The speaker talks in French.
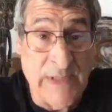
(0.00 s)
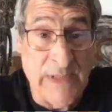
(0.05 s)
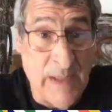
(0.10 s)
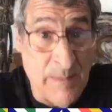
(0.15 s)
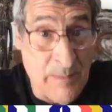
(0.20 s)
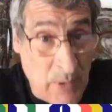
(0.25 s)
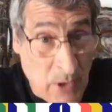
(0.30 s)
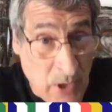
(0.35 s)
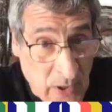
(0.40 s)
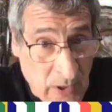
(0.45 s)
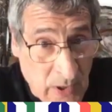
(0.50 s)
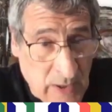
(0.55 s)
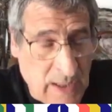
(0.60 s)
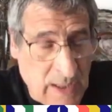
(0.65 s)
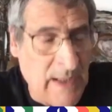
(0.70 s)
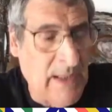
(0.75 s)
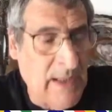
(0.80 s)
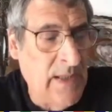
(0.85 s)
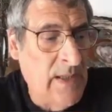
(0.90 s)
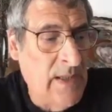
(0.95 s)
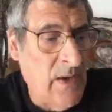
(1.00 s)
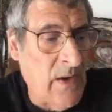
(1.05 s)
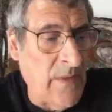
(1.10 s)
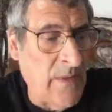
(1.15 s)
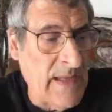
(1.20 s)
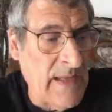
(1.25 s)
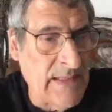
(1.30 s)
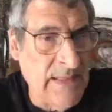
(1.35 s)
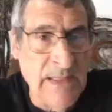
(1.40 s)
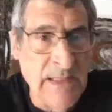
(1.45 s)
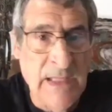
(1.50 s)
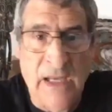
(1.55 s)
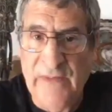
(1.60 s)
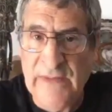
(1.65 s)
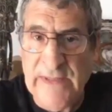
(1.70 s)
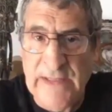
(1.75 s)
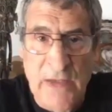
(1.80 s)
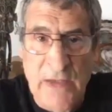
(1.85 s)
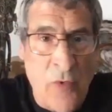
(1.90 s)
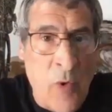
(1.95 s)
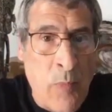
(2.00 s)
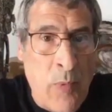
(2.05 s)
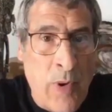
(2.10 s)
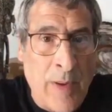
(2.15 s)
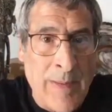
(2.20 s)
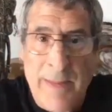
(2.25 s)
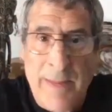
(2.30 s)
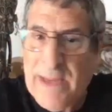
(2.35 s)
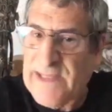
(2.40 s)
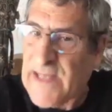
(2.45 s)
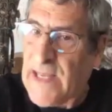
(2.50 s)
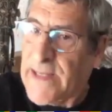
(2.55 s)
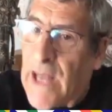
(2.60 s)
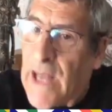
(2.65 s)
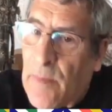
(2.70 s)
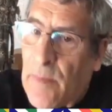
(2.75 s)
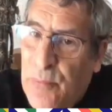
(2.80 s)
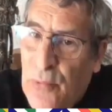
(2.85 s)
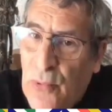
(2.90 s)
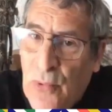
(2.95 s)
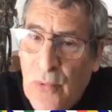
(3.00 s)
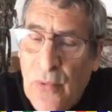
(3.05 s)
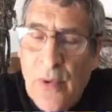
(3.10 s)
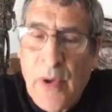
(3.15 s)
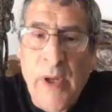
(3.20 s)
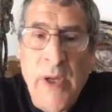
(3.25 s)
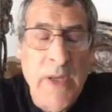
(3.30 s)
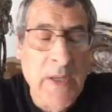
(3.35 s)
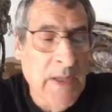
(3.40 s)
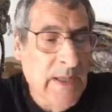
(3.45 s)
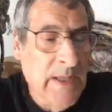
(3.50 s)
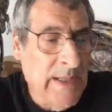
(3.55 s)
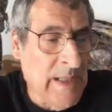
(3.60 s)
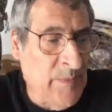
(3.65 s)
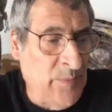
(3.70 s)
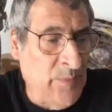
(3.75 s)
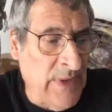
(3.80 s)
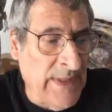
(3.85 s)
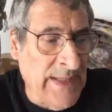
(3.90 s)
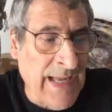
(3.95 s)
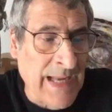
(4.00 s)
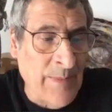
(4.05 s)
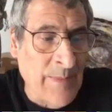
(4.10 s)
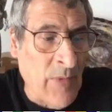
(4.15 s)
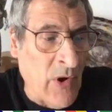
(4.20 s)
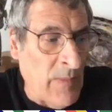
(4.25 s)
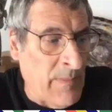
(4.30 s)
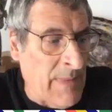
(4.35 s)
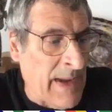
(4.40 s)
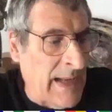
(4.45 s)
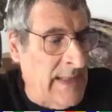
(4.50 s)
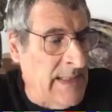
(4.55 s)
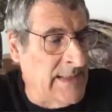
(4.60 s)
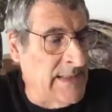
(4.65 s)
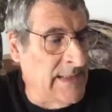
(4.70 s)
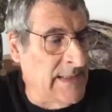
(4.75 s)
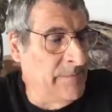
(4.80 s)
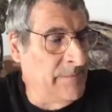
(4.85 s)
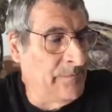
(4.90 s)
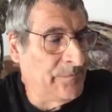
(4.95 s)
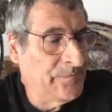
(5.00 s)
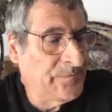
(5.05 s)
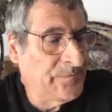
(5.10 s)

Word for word: des ports hein, en Asie, avec des gros problèmes à Singapour et puis également en Malaisie.